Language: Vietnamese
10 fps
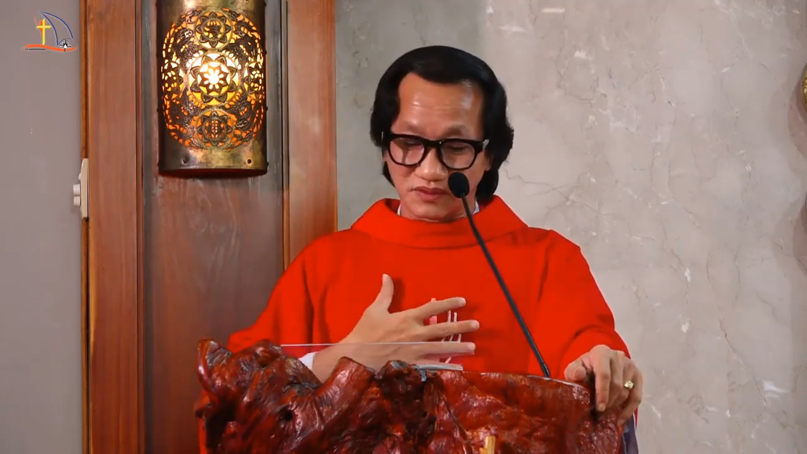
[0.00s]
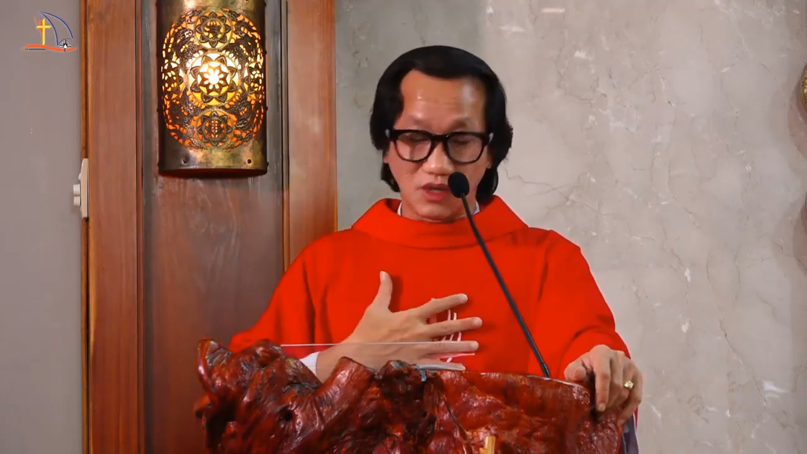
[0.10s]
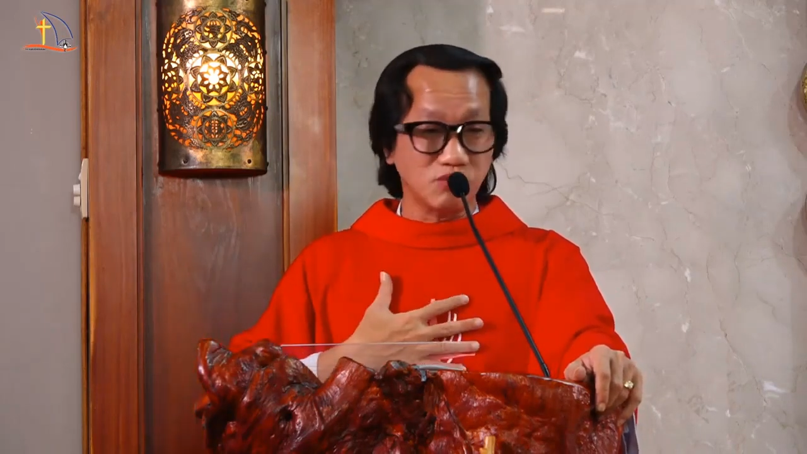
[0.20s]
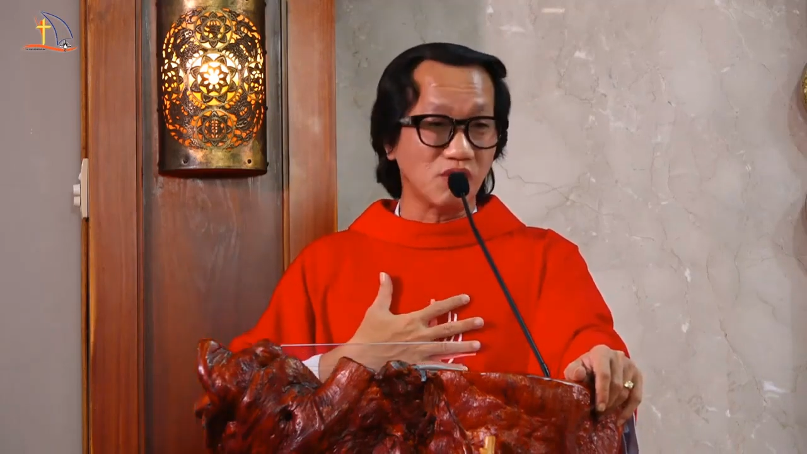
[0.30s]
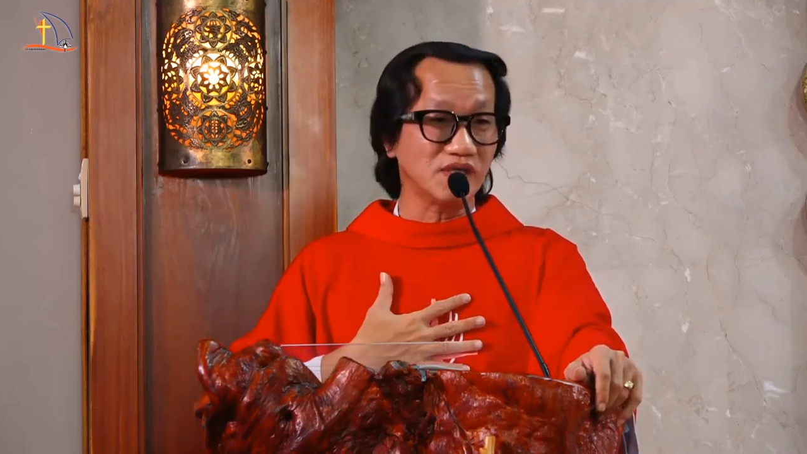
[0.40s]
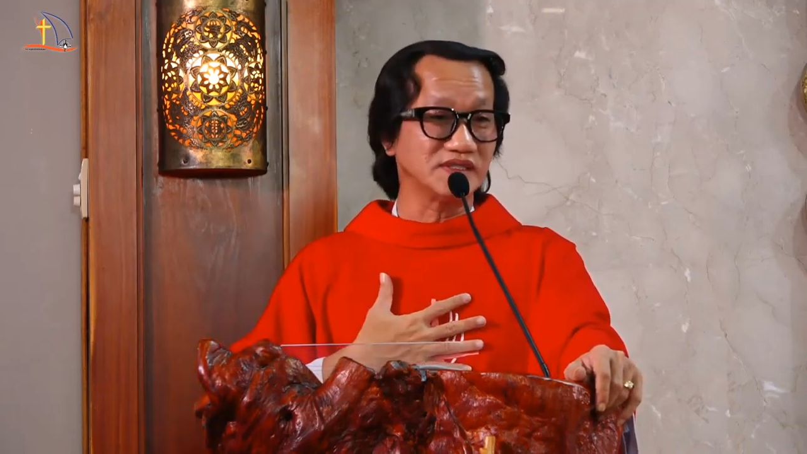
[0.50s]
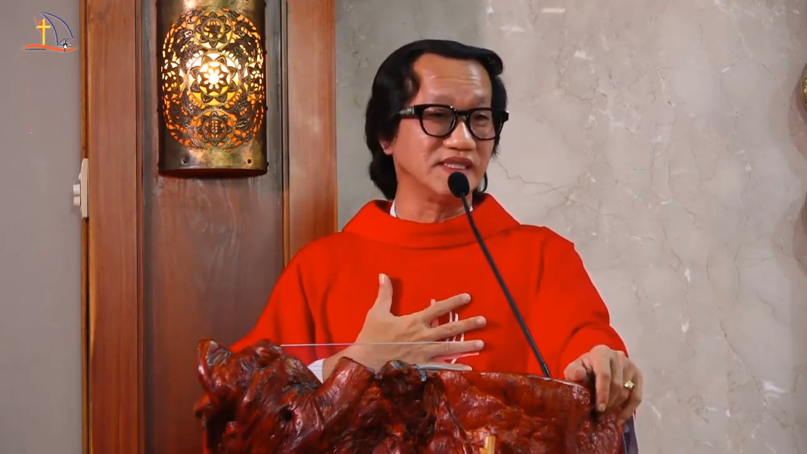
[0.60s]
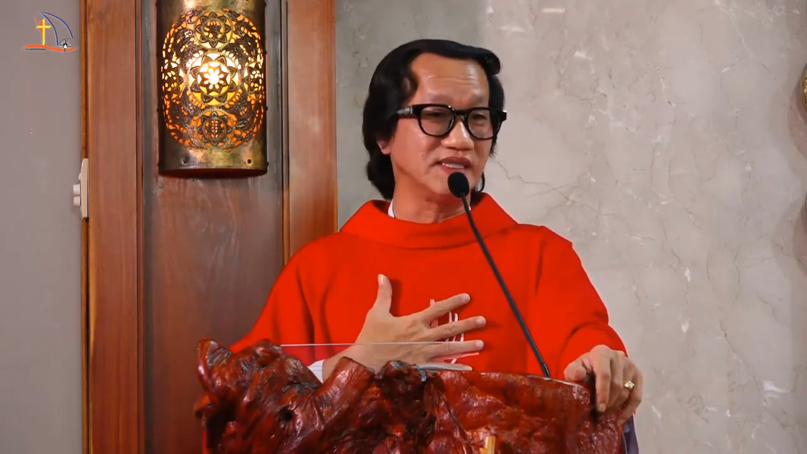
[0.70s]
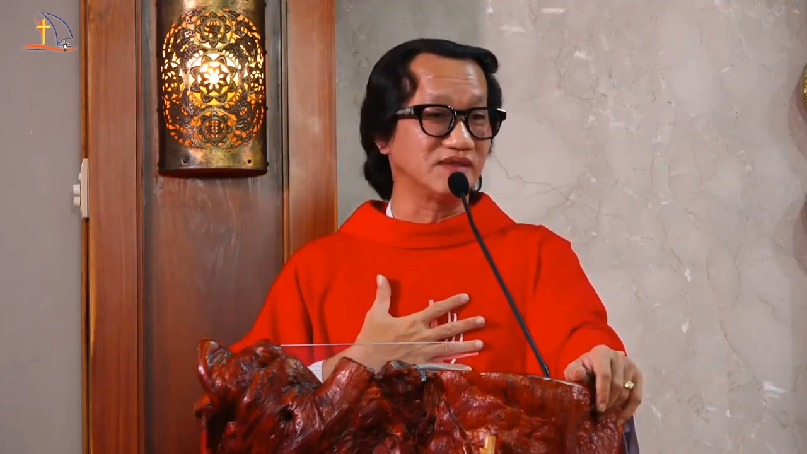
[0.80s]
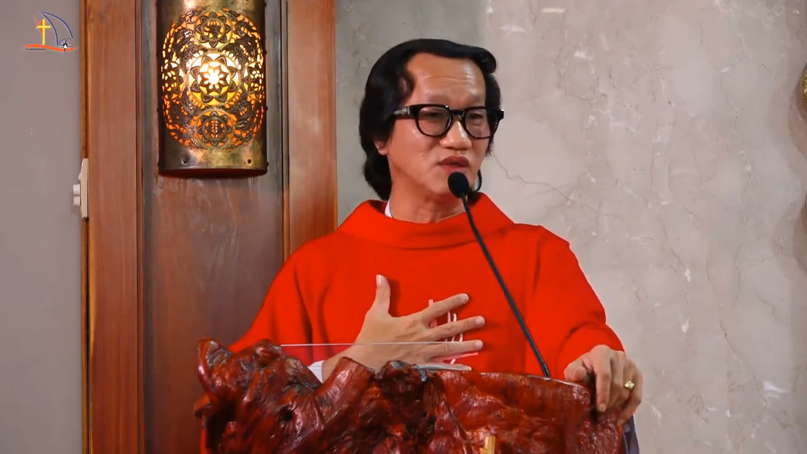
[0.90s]
không có cái
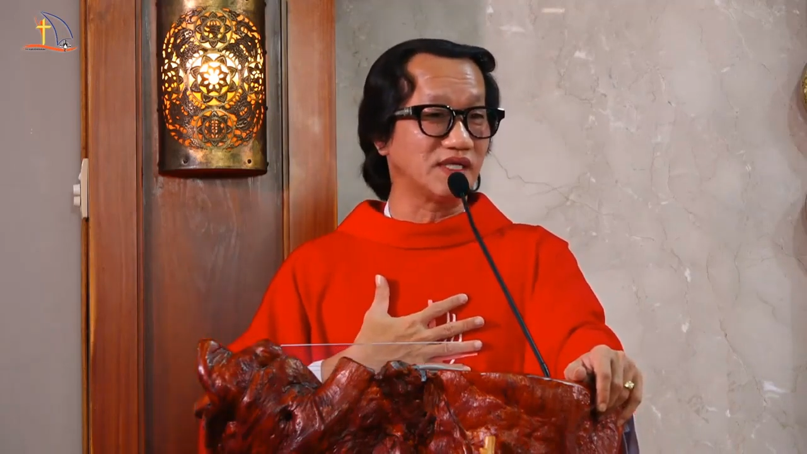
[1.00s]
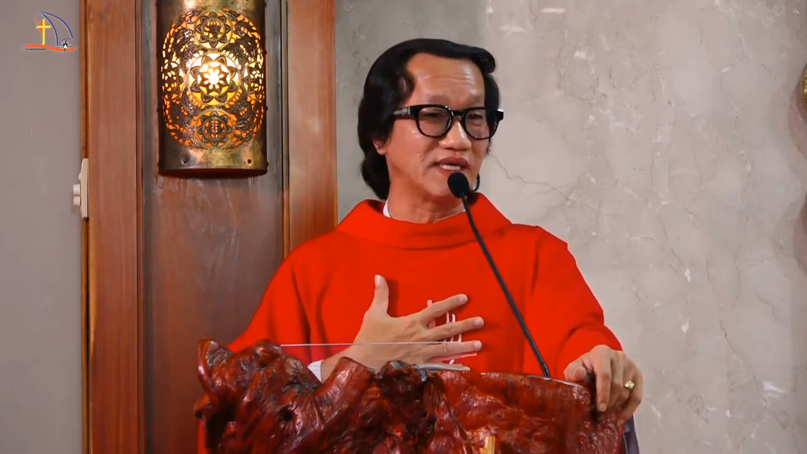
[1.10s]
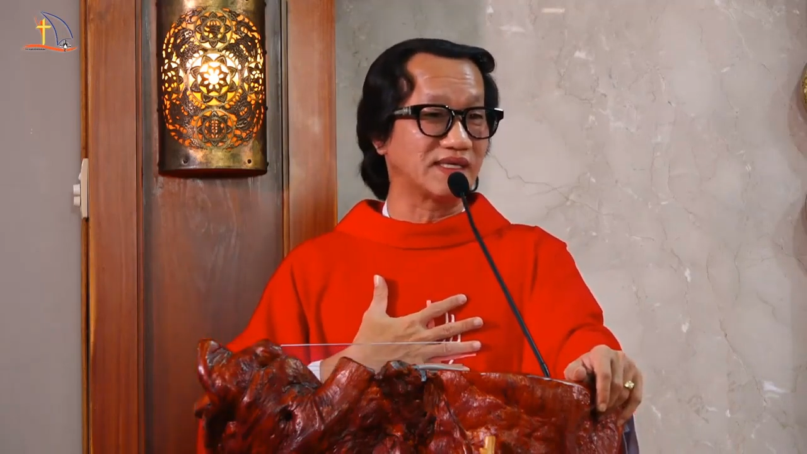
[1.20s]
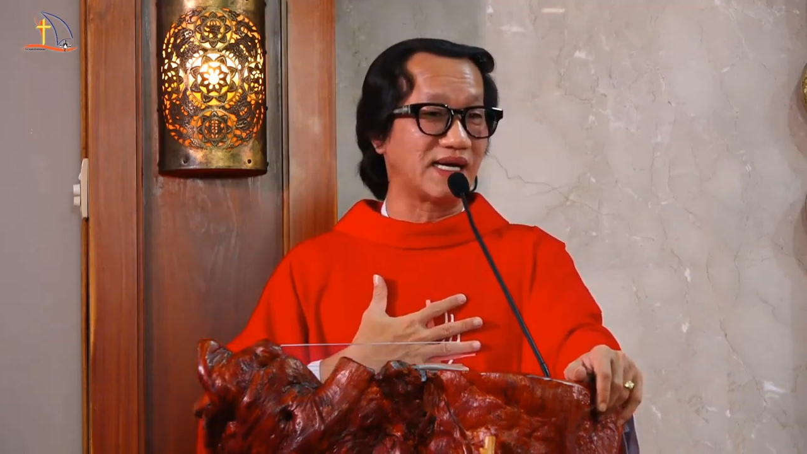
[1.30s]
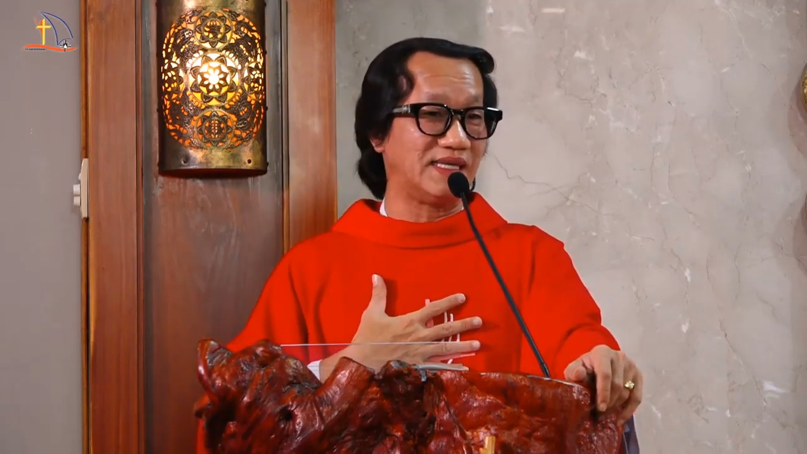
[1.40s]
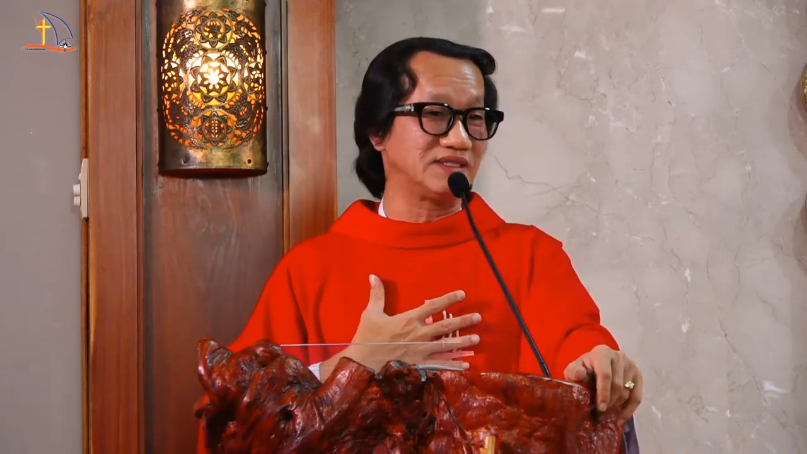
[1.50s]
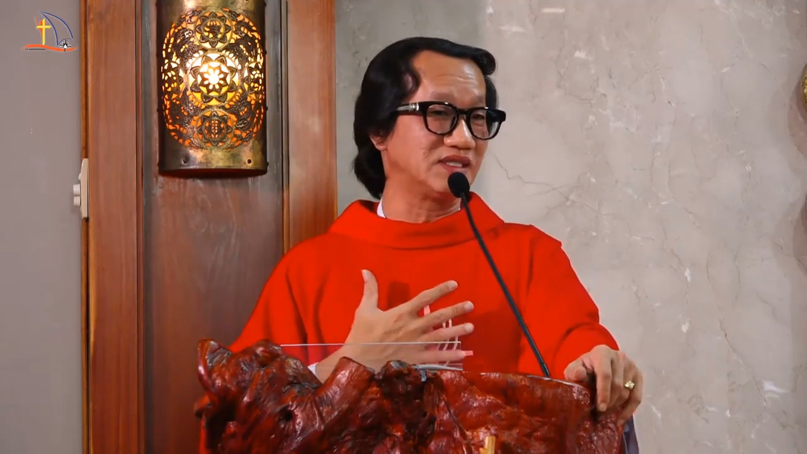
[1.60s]
gì có thể cản